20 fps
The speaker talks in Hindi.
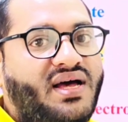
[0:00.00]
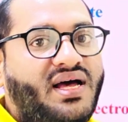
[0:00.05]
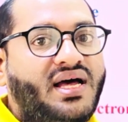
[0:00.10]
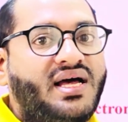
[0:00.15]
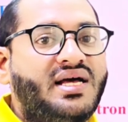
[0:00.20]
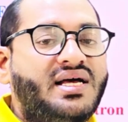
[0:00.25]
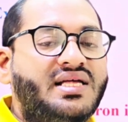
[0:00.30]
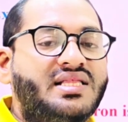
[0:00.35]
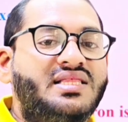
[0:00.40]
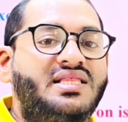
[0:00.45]
है
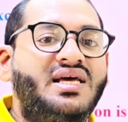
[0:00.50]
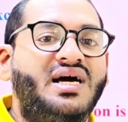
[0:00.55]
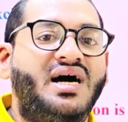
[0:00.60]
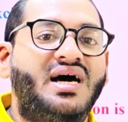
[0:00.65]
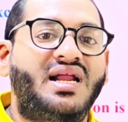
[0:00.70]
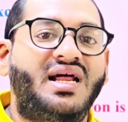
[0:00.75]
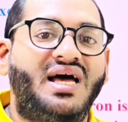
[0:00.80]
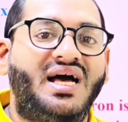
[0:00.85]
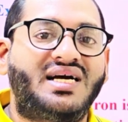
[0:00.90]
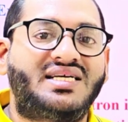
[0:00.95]
दे
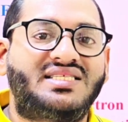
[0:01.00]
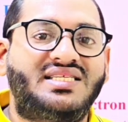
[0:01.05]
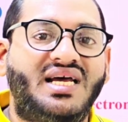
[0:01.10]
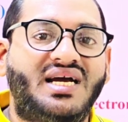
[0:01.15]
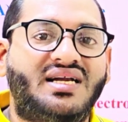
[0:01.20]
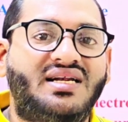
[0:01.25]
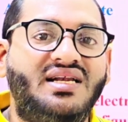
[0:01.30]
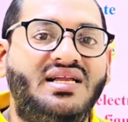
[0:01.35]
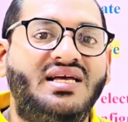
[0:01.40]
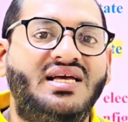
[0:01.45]
आर
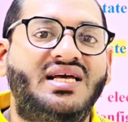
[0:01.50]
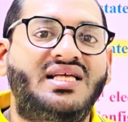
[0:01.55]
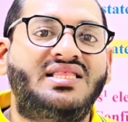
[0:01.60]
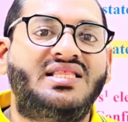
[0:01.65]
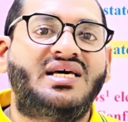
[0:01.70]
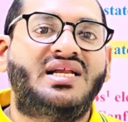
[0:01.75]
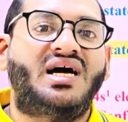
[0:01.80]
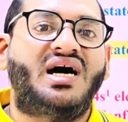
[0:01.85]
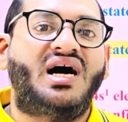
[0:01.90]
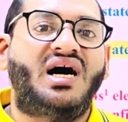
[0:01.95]
एग्जैक्टली इन
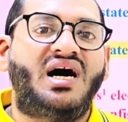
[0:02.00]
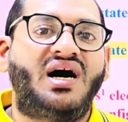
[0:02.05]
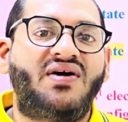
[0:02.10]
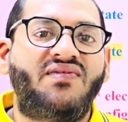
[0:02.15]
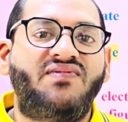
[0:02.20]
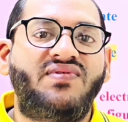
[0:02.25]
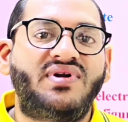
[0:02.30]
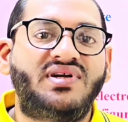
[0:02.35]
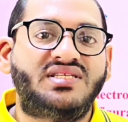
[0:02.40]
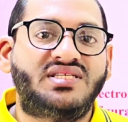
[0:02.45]
देर
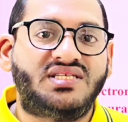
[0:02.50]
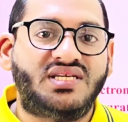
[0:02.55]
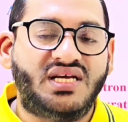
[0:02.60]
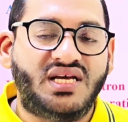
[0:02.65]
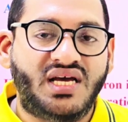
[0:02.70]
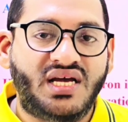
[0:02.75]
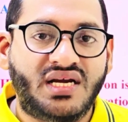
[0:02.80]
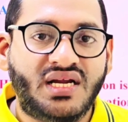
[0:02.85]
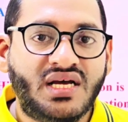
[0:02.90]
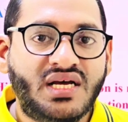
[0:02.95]
हाफ फिल
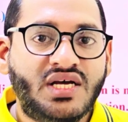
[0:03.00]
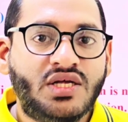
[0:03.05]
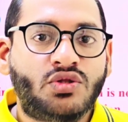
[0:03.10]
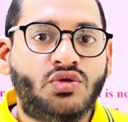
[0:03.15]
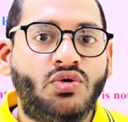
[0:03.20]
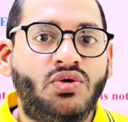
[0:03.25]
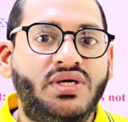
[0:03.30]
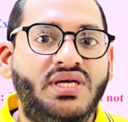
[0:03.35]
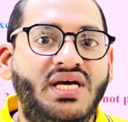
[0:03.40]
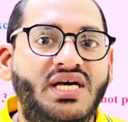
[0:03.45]
स्टेट
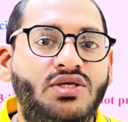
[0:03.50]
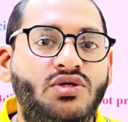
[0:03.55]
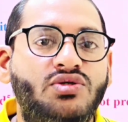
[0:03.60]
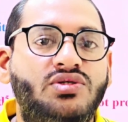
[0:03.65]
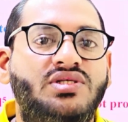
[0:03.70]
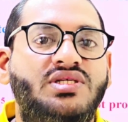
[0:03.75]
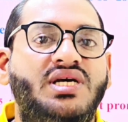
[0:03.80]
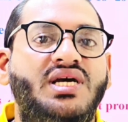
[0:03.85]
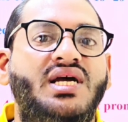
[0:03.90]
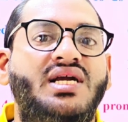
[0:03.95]
तो ये जो
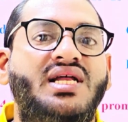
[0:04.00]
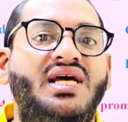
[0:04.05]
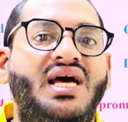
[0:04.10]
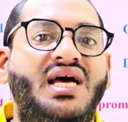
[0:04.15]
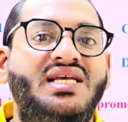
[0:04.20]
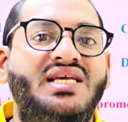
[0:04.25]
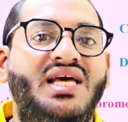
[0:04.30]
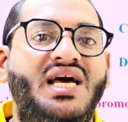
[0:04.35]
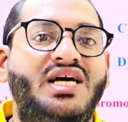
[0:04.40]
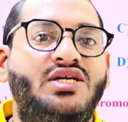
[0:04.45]
स्टेट है
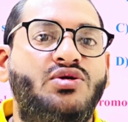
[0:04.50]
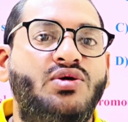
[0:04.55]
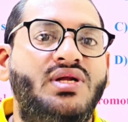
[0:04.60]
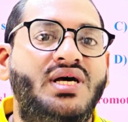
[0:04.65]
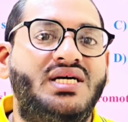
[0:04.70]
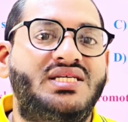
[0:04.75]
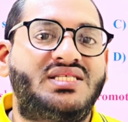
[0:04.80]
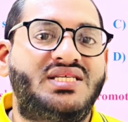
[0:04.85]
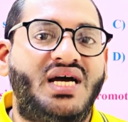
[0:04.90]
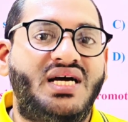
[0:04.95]
ये एक्चुअली
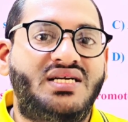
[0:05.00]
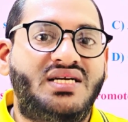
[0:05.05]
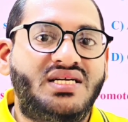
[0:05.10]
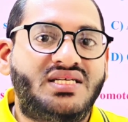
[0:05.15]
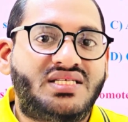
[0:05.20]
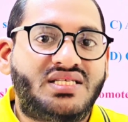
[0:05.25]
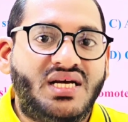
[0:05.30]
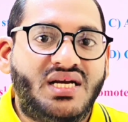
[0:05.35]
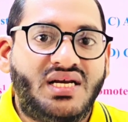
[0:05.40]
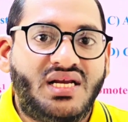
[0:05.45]
एक्साइटेड
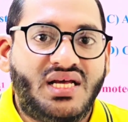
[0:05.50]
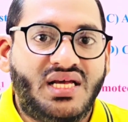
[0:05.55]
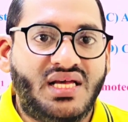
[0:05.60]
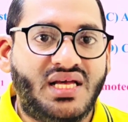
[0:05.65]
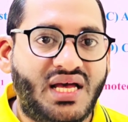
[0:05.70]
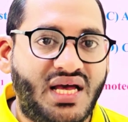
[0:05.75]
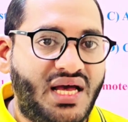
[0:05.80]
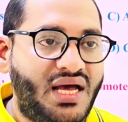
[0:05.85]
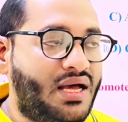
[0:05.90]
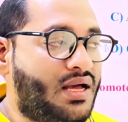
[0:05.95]
स्टेट नहीं
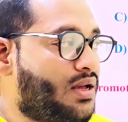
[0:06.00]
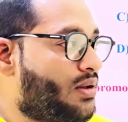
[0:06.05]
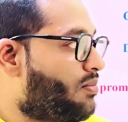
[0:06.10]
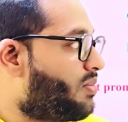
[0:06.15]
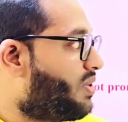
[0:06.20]
है